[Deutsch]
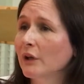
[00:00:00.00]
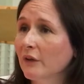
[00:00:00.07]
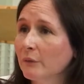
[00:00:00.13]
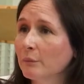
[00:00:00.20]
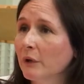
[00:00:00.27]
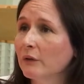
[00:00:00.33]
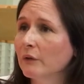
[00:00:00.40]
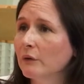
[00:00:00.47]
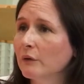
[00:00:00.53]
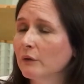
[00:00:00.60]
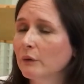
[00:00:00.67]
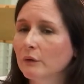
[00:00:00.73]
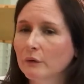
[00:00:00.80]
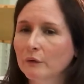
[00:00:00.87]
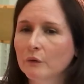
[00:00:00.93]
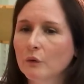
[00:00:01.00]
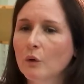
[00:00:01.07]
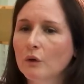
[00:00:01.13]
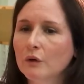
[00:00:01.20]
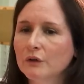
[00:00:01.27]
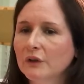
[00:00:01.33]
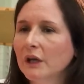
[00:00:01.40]
dass man äh,
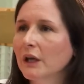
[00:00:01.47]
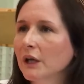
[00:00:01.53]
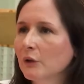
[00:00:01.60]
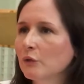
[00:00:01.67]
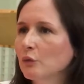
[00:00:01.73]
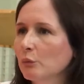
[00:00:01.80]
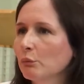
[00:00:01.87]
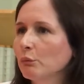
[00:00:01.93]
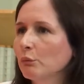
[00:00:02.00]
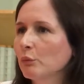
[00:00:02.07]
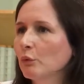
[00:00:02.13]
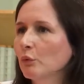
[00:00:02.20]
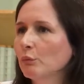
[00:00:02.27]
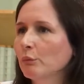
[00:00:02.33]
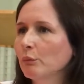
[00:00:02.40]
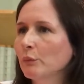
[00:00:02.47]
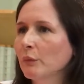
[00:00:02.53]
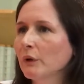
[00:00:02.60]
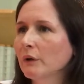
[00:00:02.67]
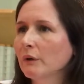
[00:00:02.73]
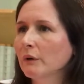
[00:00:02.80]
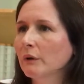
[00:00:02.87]
Sorge trägt um, um
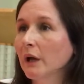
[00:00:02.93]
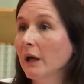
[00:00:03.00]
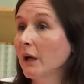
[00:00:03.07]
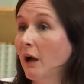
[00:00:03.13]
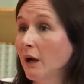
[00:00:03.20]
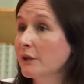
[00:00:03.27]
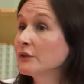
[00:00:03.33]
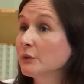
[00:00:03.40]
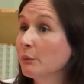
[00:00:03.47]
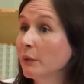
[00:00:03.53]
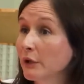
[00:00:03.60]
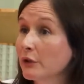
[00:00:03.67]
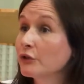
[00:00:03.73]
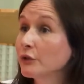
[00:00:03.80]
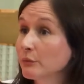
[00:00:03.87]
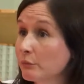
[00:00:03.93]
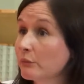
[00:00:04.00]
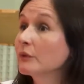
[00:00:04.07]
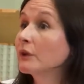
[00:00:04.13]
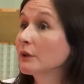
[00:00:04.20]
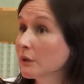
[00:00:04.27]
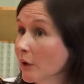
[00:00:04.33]
äh, erkrankte um Menschen. Kranke,
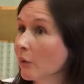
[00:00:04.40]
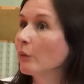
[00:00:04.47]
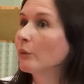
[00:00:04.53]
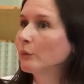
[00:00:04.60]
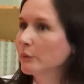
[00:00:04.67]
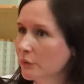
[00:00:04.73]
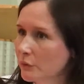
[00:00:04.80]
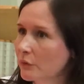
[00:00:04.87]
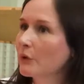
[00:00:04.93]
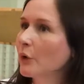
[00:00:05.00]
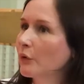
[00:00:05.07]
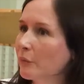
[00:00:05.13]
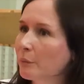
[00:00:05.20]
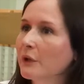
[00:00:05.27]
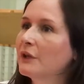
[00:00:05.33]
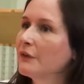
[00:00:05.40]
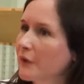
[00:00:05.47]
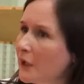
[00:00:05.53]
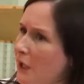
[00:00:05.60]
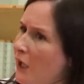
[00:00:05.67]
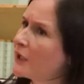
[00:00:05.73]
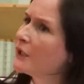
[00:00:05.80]
dass genau, man die nicht ne, genau, allein genau, dass man die nicht
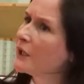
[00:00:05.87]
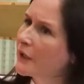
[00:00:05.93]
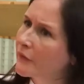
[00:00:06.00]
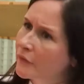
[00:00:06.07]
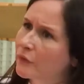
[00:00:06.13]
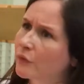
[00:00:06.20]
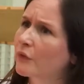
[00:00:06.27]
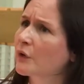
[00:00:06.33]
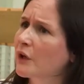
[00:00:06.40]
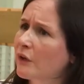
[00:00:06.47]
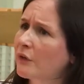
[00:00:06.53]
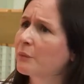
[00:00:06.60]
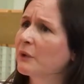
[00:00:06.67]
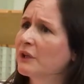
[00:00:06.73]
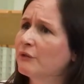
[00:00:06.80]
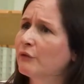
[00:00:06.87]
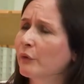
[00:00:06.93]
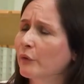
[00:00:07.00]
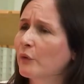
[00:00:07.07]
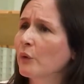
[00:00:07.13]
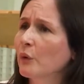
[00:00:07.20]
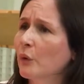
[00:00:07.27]
allein lässt, ne, ja. sondern dass man die
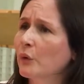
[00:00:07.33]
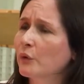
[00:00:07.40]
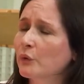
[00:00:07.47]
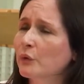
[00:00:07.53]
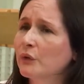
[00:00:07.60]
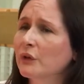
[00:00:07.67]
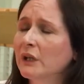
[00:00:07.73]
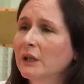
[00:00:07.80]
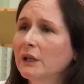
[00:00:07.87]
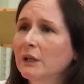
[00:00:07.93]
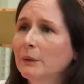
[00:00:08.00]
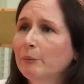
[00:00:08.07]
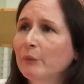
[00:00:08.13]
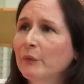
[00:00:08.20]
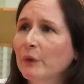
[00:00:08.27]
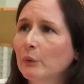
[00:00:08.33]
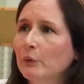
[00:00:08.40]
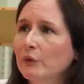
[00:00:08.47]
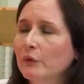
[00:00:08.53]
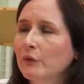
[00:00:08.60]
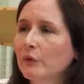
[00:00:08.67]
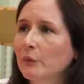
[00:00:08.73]
versorgt. Und, ja.
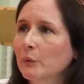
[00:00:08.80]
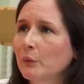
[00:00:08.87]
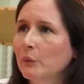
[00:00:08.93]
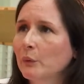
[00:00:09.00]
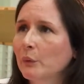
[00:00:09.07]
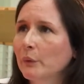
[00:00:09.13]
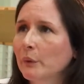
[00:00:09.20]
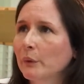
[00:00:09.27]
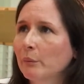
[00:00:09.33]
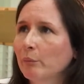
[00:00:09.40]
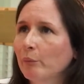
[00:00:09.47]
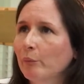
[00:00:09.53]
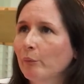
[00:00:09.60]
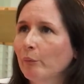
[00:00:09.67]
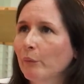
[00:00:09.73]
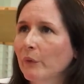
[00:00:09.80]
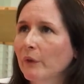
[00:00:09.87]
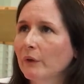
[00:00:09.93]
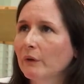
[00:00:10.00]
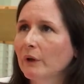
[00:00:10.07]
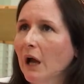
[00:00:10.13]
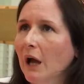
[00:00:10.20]
und so ähm,
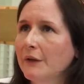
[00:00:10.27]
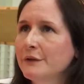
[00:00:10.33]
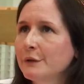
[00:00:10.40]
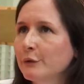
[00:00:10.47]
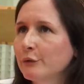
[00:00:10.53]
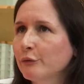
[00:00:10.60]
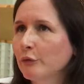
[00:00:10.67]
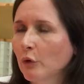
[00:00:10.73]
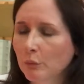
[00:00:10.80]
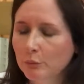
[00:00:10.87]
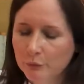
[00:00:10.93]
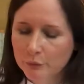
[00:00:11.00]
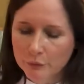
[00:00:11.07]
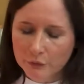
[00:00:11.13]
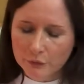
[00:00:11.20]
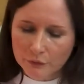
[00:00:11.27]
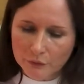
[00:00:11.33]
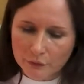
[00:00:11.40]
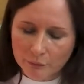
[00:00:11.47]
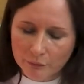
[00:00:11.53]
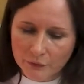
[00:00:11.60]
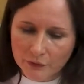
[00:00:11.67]
andere Formen,
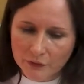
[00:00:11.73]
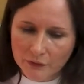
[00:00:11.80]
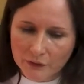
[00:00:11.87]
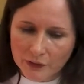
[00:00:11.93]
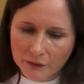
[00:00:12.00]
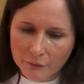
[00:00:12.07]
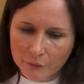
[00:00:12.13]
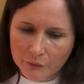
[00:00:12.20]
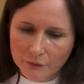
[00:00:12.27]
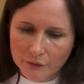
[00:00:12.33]
ähm, also